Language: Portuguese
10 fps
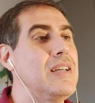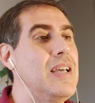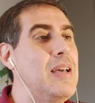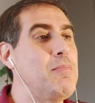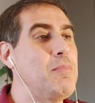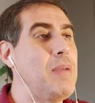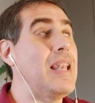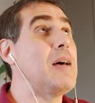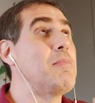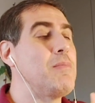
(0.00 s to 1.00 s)
é,
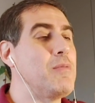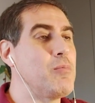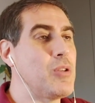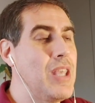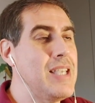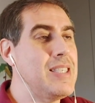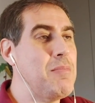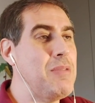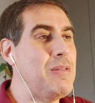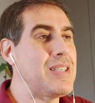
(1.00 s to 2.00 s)
pela, por ter
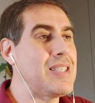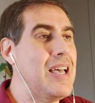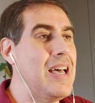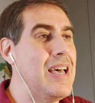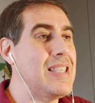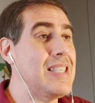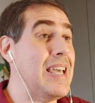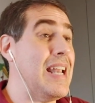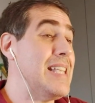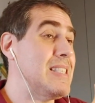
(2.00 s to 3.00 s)
recebido essa, essa
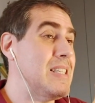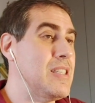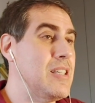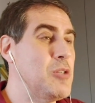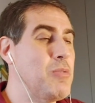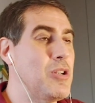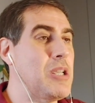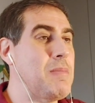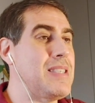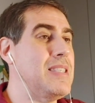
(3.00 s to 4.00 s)
graça, se a gente pode
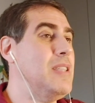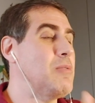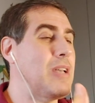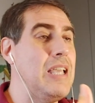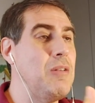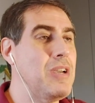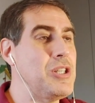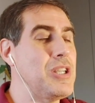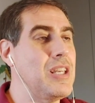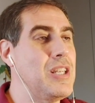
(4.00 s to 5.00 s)
chamar assim, naquilo que a
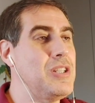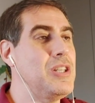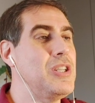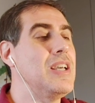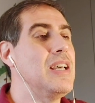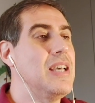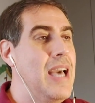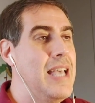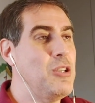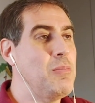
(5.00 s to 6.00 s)
gente acredite,
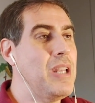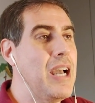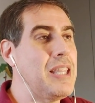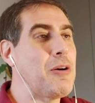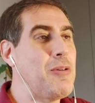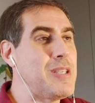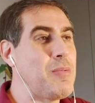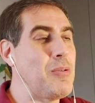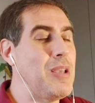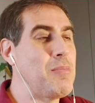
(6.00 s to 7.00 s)
aí é obrigado a
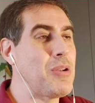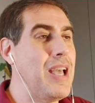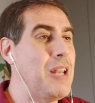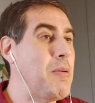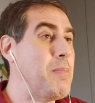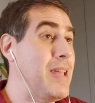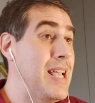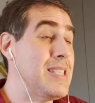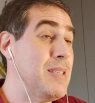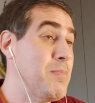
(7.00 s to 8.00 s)
corresponder, porque ela não Legal.
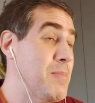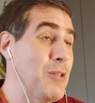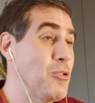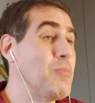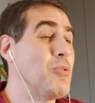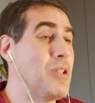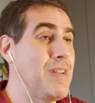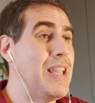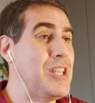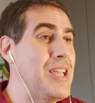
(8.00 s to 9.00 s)
aparece para todo mundo, a
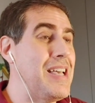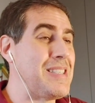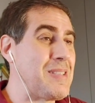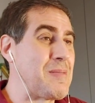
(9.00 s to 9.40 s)
verdade é essa.